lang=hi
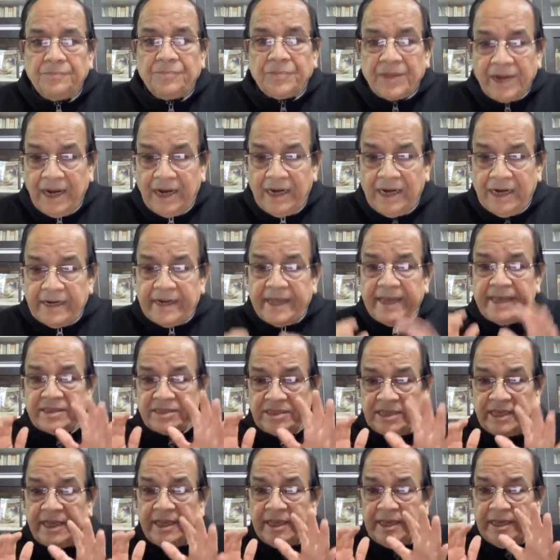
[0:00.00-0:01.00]
निराला ने
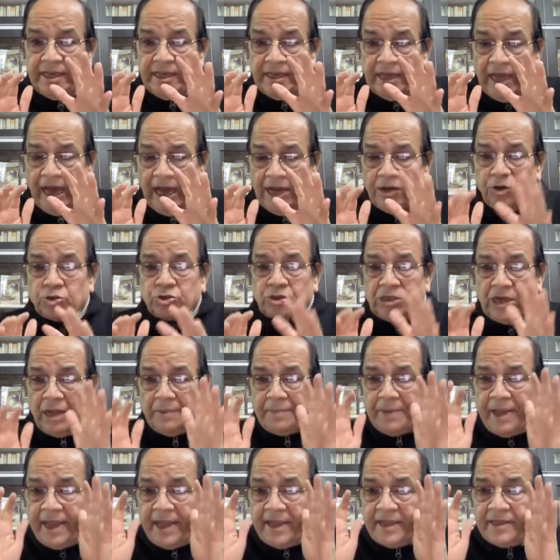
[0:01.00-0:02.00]
इसी
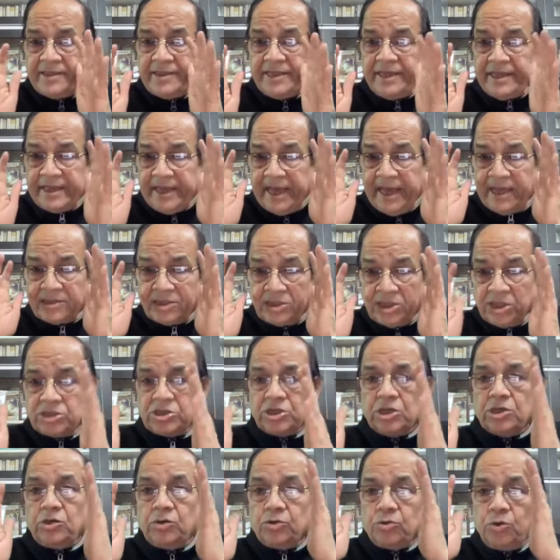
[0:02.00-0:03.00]
आलोचना में हिंदी के
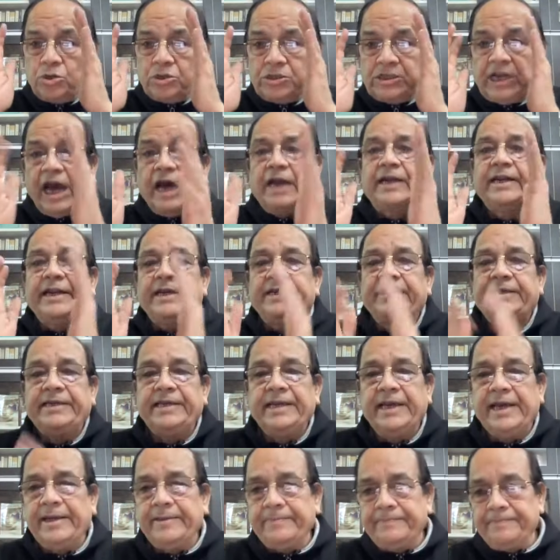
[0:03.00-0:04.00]
शिक्षकों को टारगेट
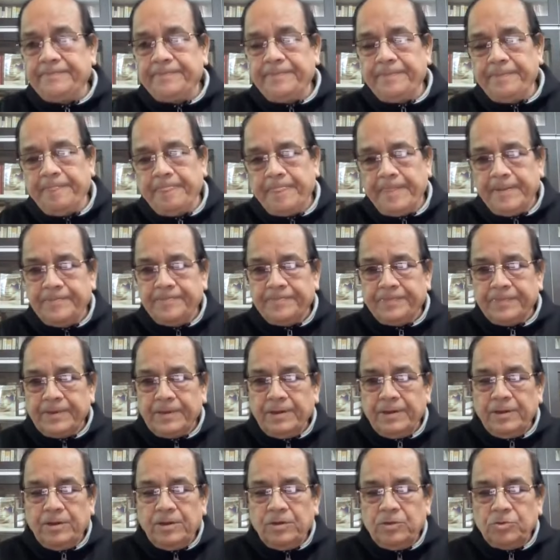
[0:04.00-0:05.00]
किया है
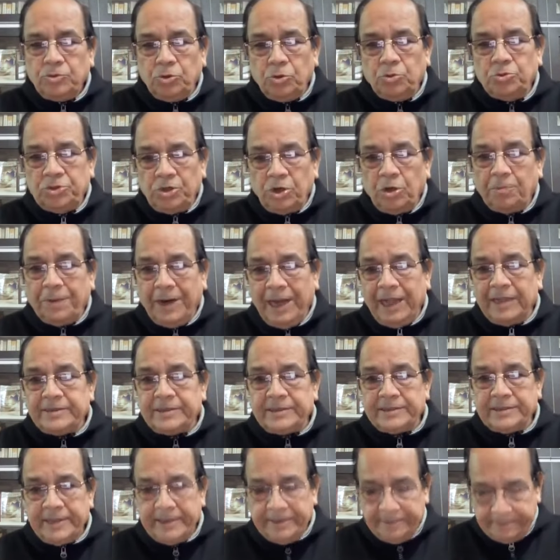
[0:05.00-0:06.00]
जो उन दिनों
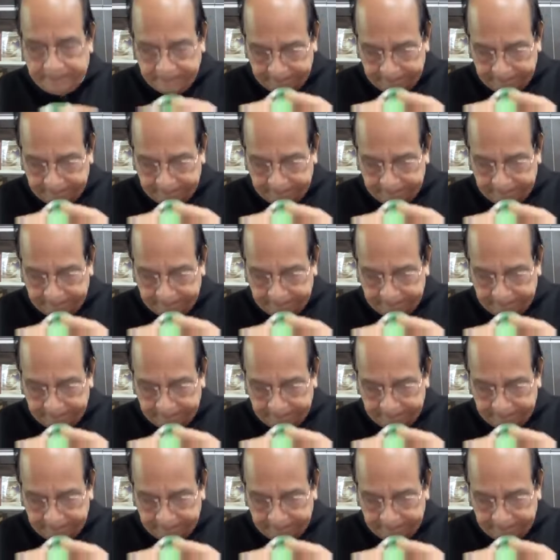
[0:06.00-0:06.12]
पढ़ाते थे